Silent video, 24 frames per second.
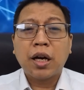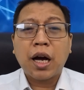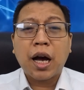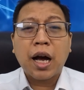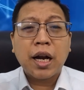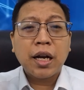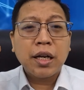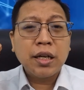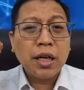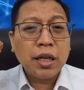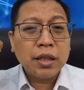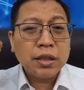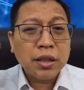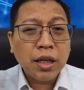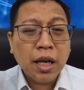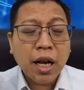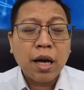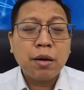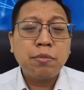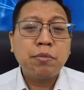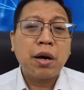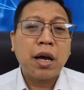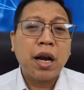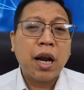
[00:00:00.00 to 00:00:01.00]
alias
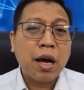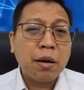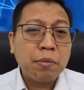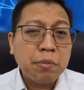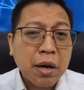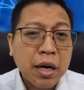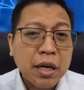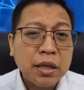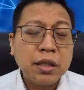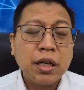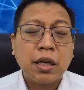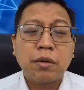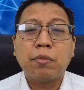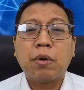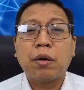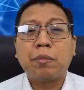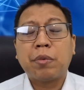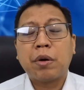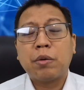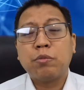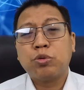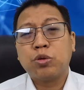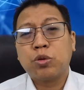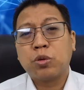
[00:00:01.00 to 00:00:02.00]
selama-lamanya
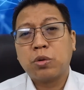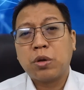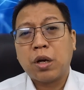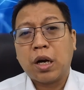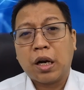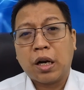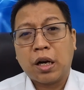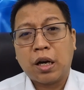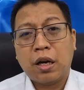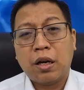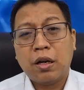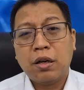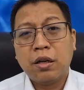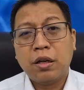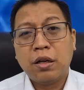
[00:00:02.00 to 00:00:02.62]
Bapak Ibu Saudara?